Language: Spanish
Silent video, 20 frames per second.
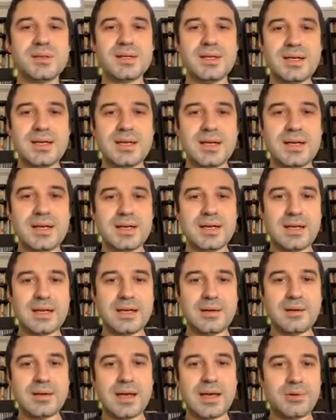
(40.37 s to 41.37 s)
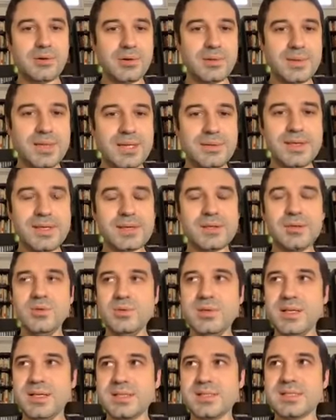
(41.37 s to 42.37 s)
a, volver a ver.
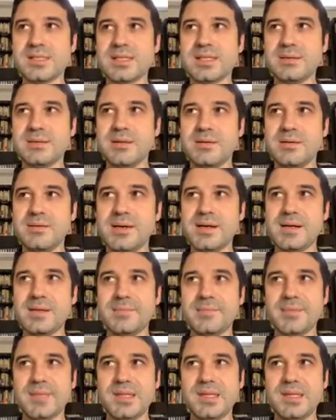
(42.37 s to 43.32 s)
Una se llamaba,